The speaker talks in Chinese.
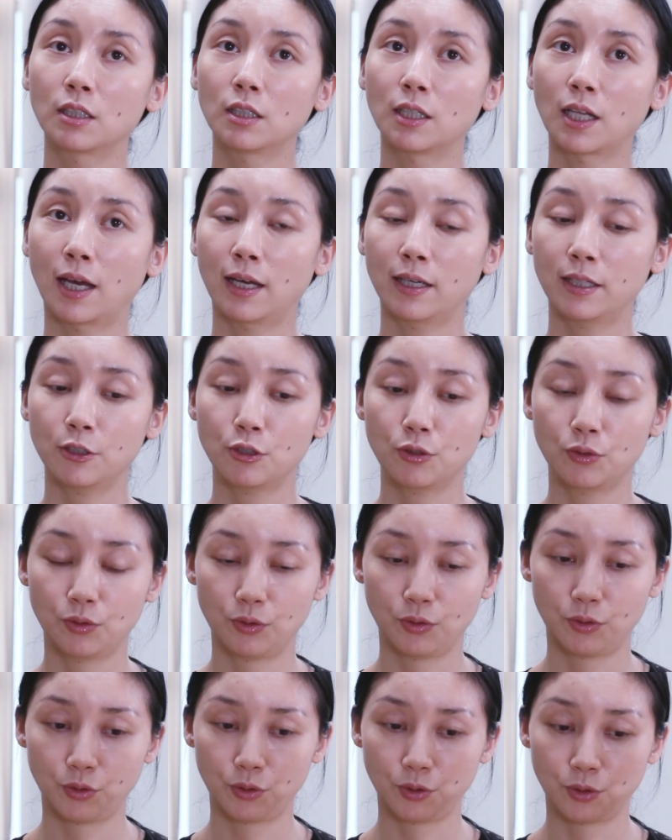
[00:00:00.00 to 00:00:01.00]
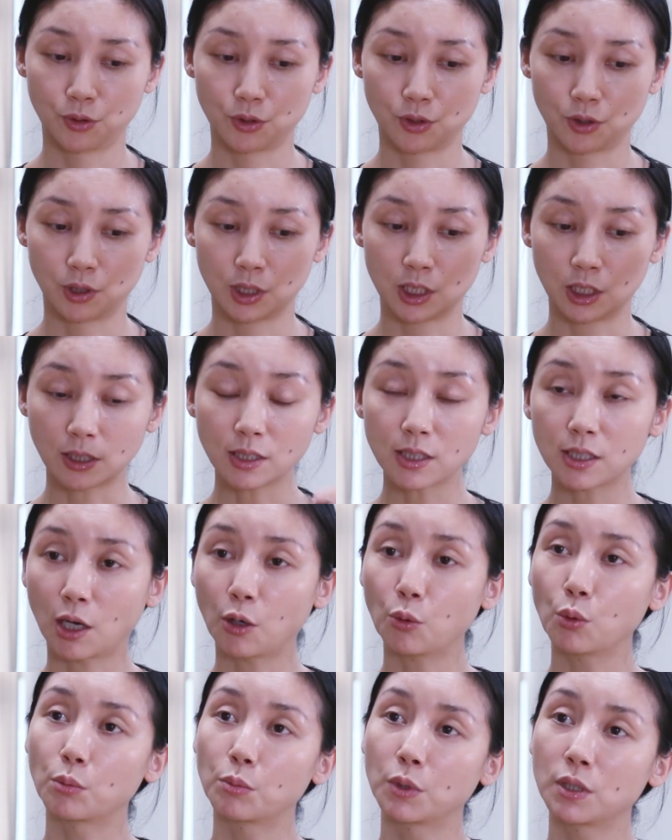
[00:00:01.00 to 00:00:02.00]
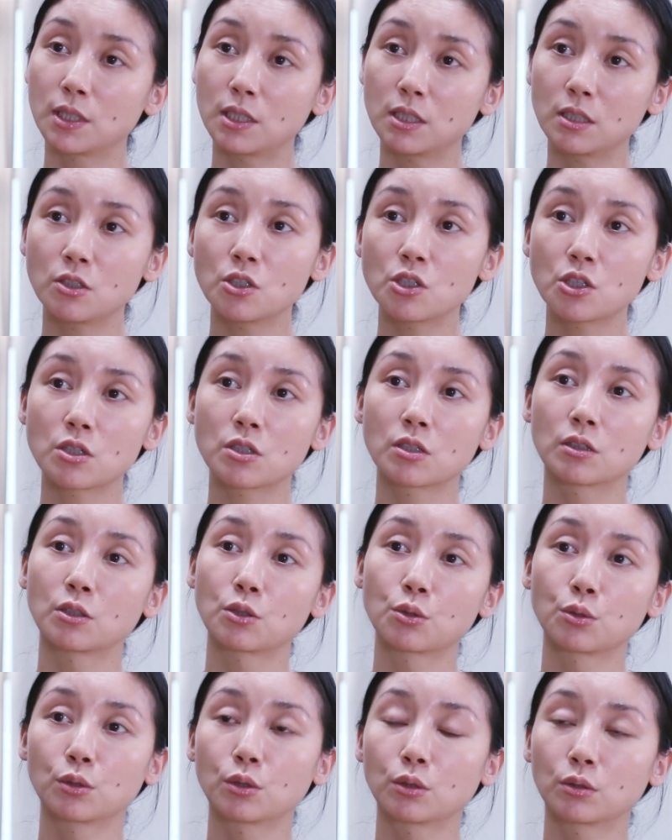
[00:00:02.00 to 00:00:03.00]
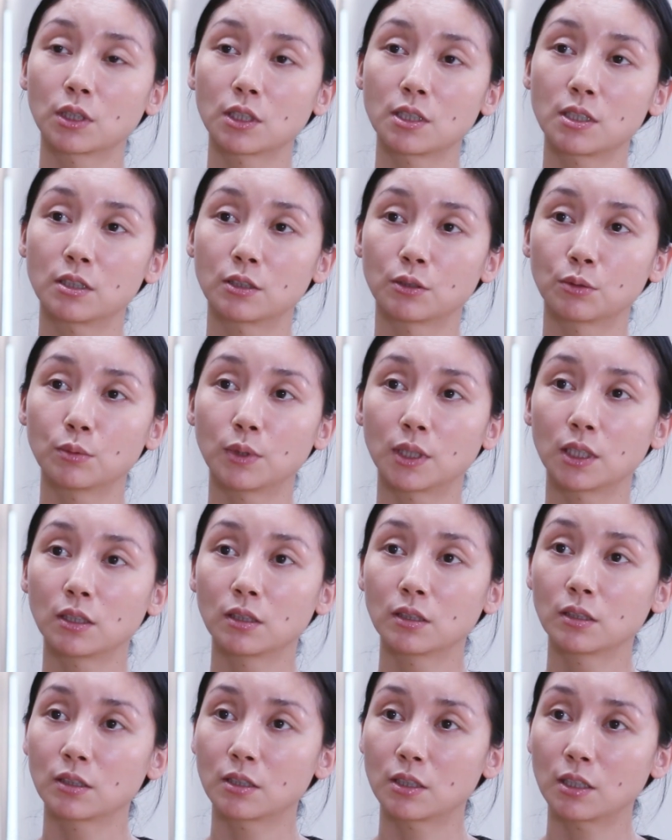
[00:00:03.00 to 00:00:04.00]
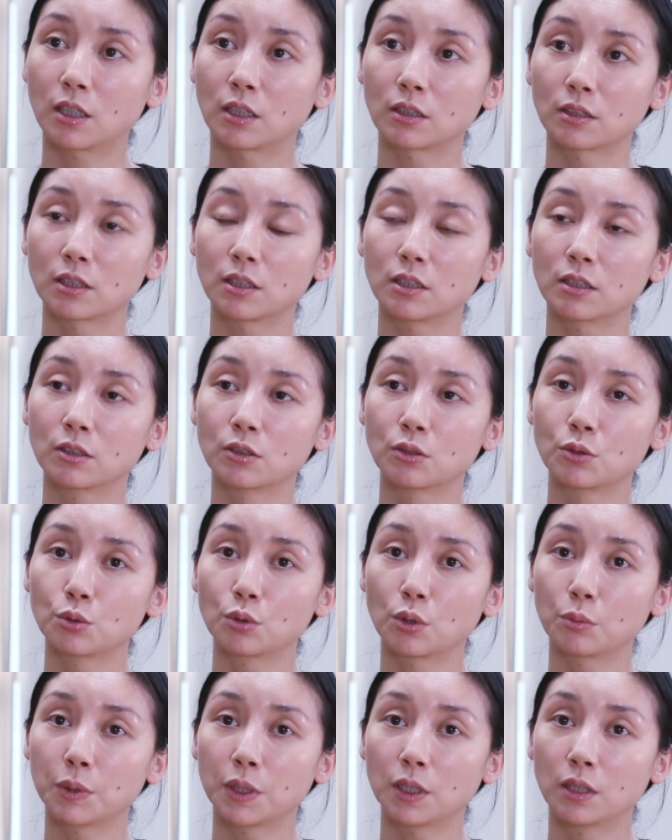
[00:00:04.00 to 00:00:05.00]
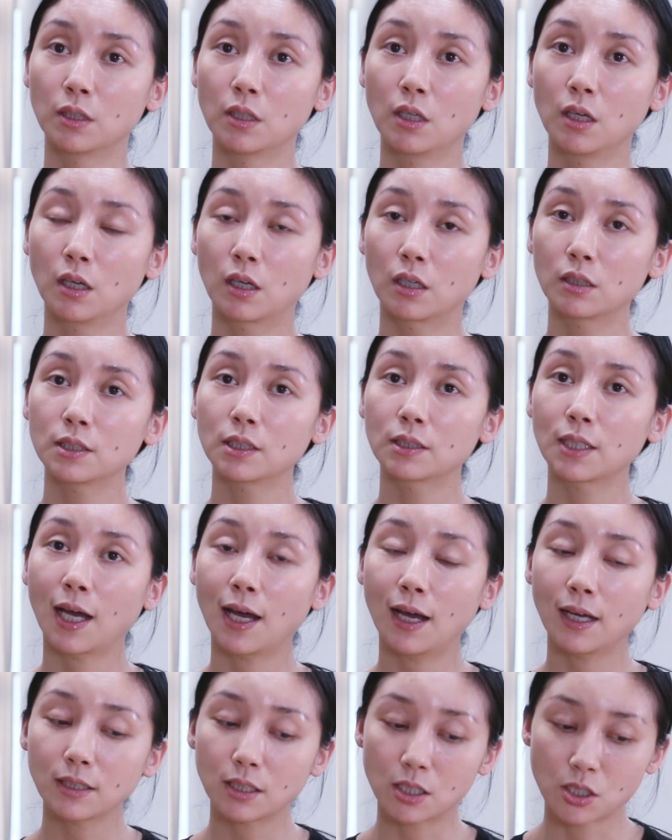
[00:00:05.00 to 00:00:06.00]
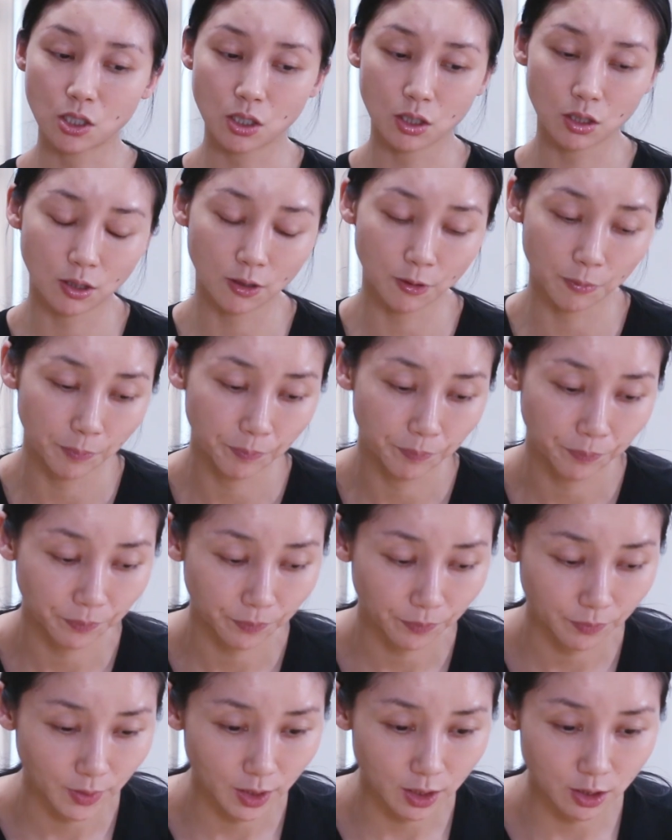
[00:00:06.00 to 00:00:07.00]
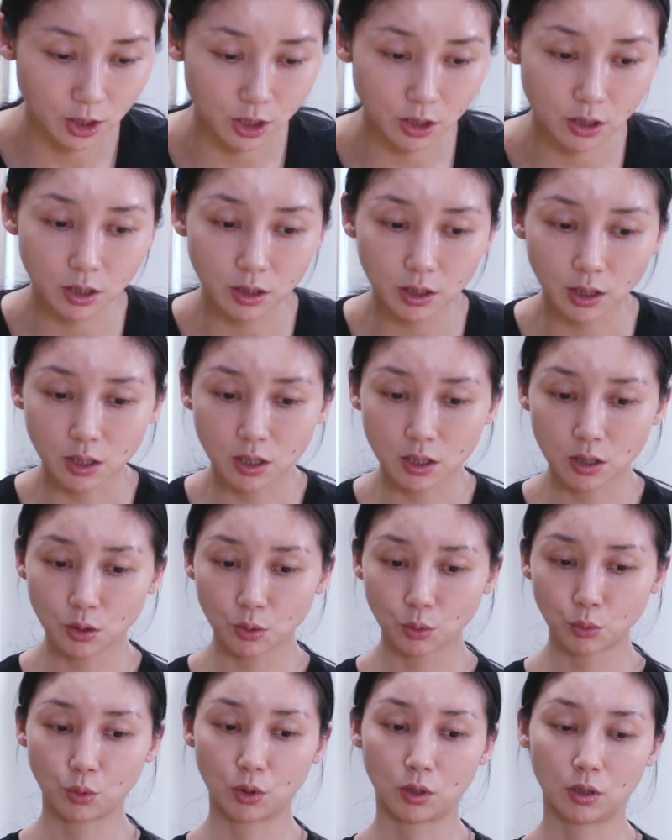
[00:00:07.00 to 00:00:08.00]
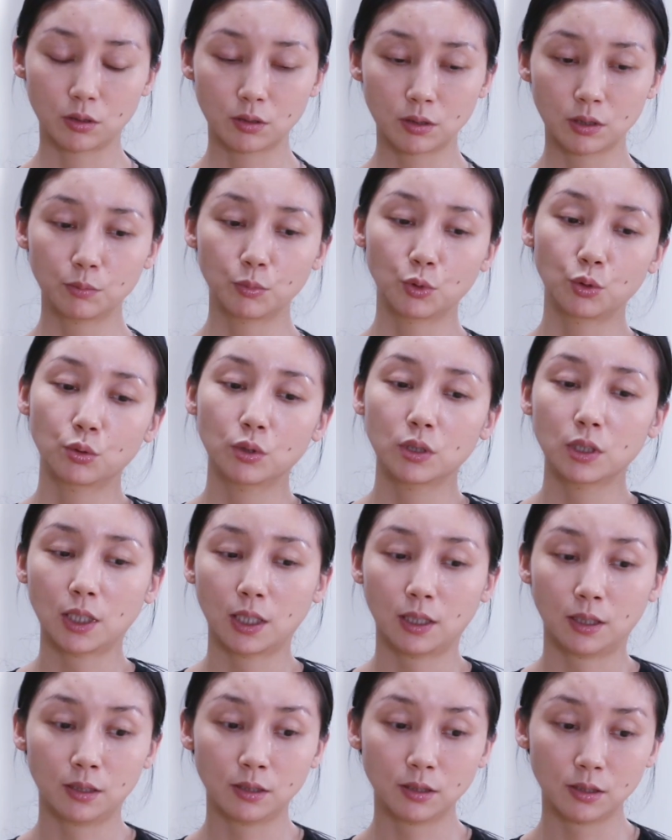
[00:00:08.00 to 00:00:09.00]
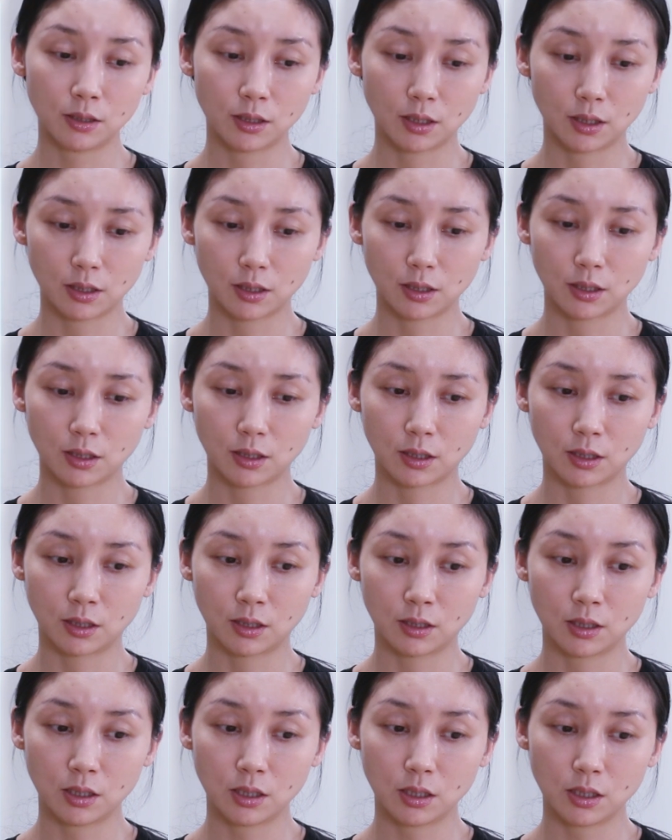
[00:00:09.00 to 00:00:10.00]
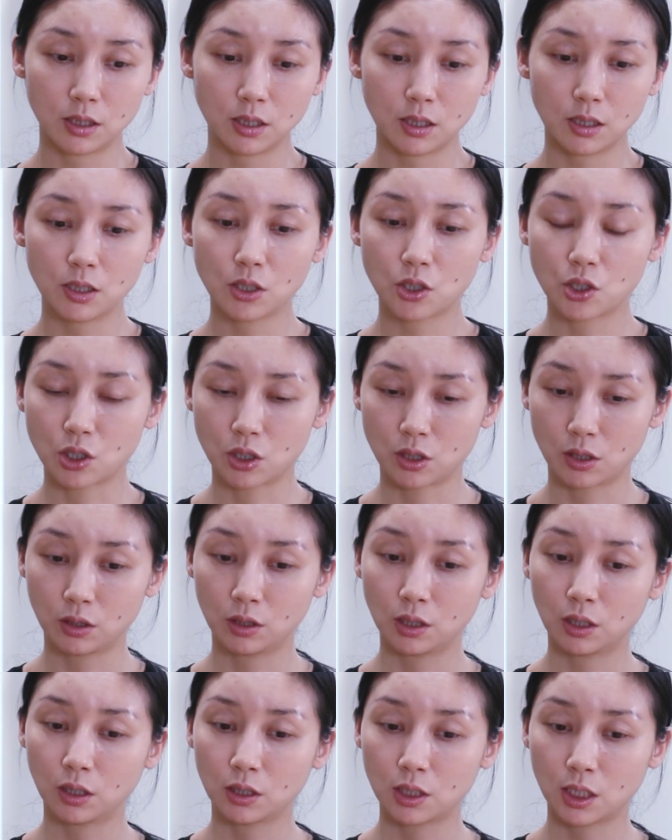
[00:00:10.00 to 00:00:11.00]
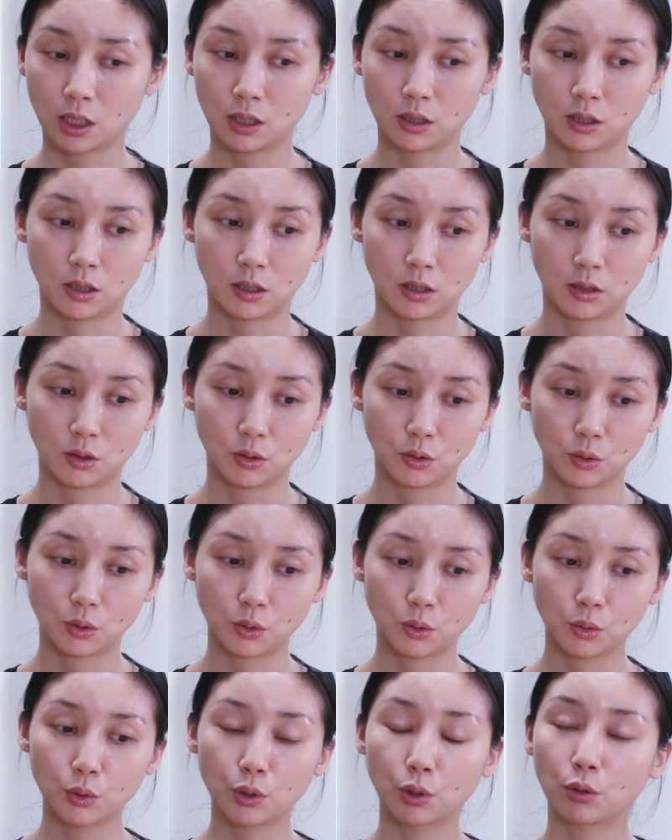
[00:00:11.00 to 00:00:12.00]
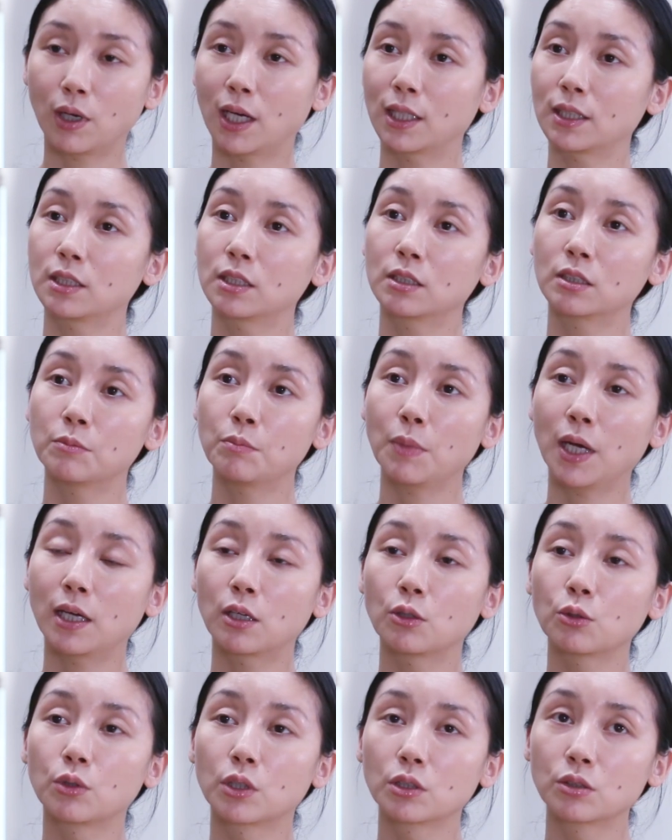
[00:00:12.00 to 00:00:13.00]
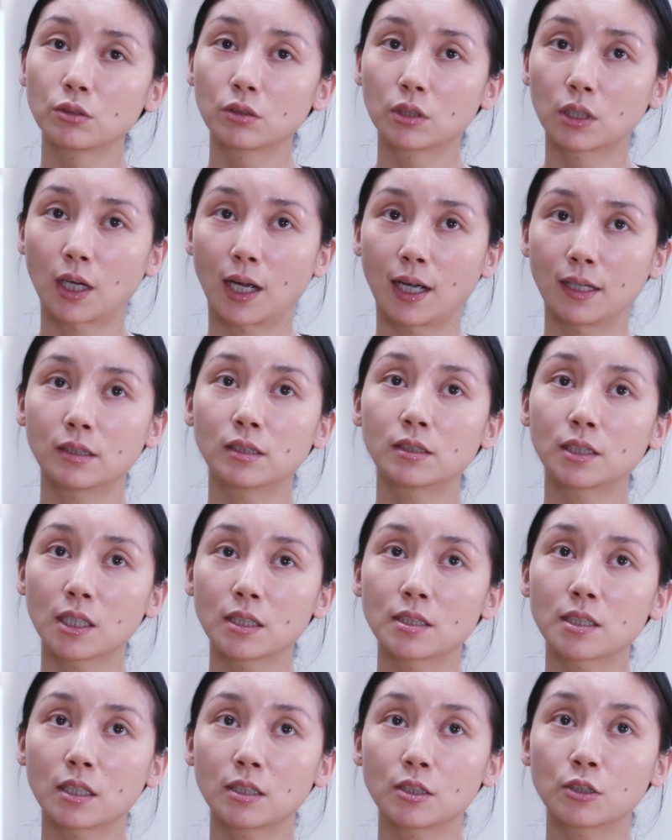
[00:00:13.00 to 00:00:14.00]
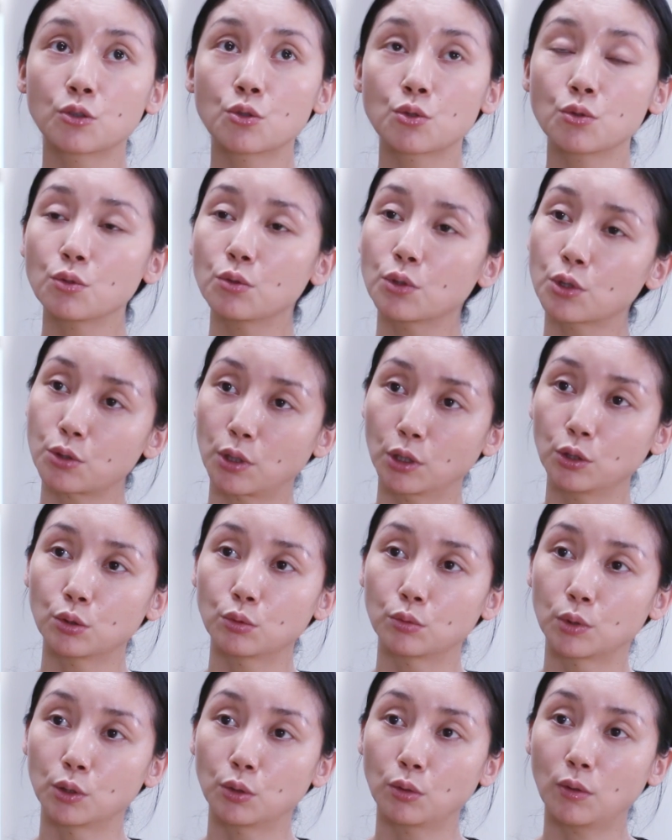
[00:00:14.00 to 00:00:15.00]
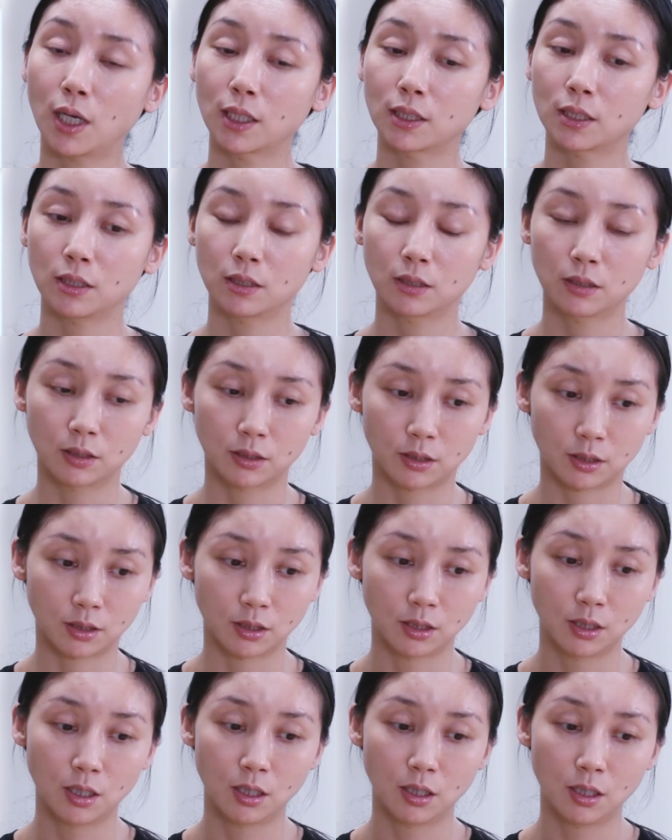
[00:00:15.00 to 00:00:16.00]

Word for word: 来就是影响我们今世的所有的行为这样的一个作品，而且它也是。其实也是我这么多年，呃，一直的这个绘画的一个脉络，就是还是站在一个中国传统文化的一个